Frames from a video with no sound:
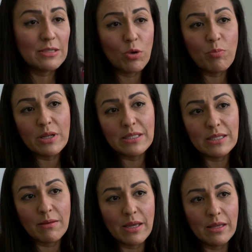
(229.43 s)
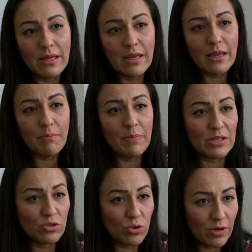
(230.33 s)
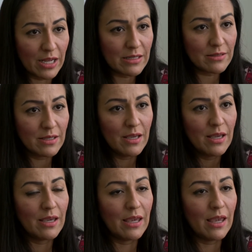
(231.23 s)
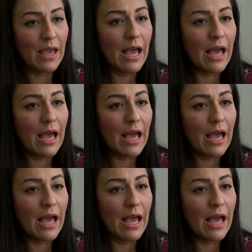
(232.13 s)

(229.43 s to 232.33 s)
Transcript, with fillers: que son precisamente personas que